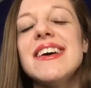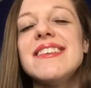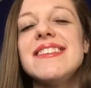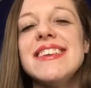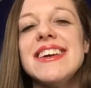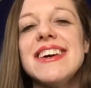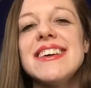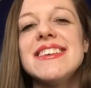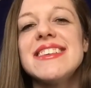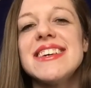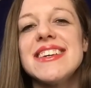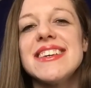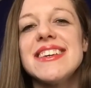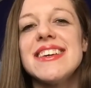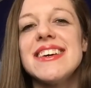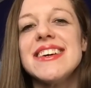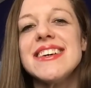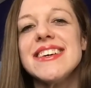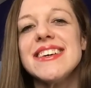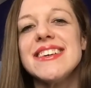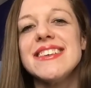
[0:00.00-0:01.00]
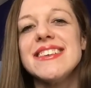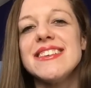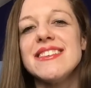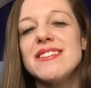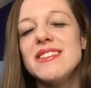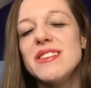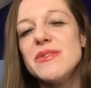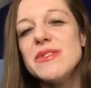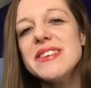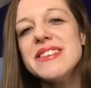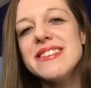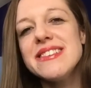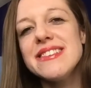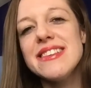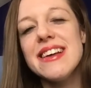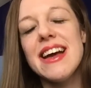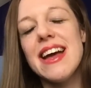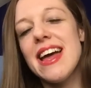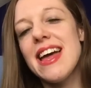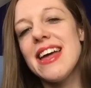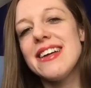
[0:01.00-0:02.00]
der dann einen Twist
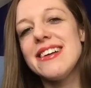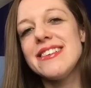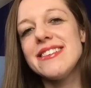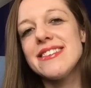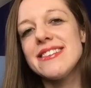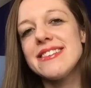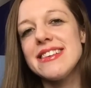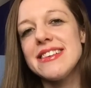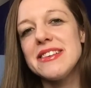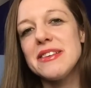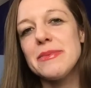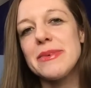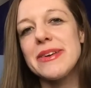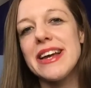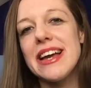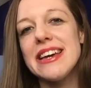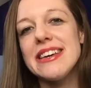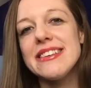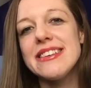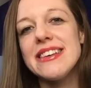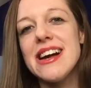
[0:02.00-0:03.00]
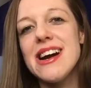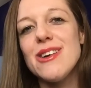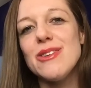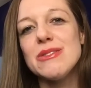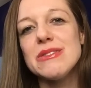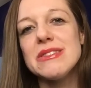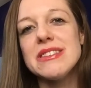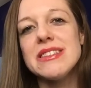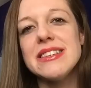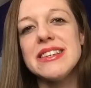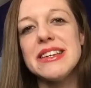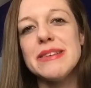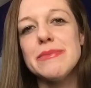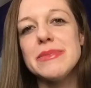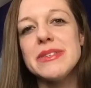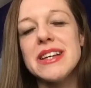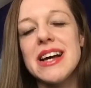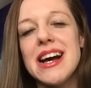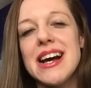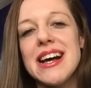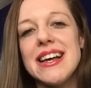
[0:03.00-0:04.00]
erhält, denn im gleichen Haus
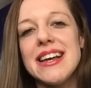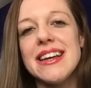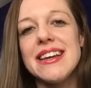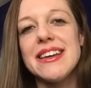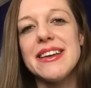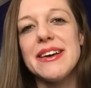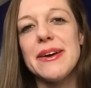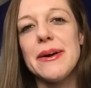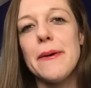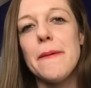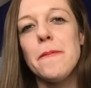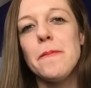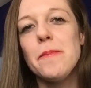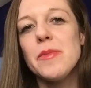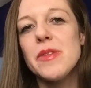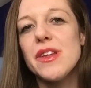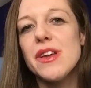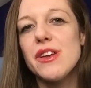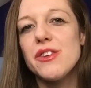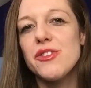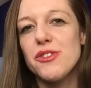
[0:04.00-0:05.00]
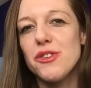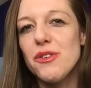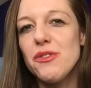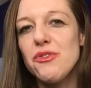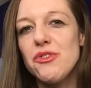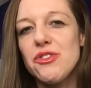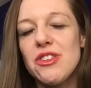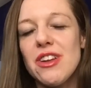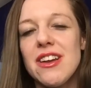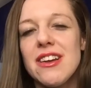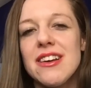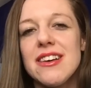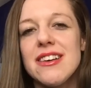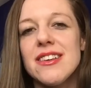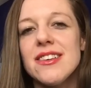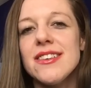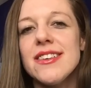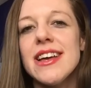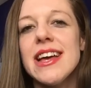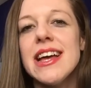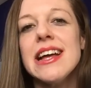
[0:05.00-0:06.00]
lebt eine
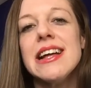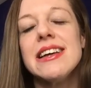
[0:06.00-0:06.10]
Schriftstellerin,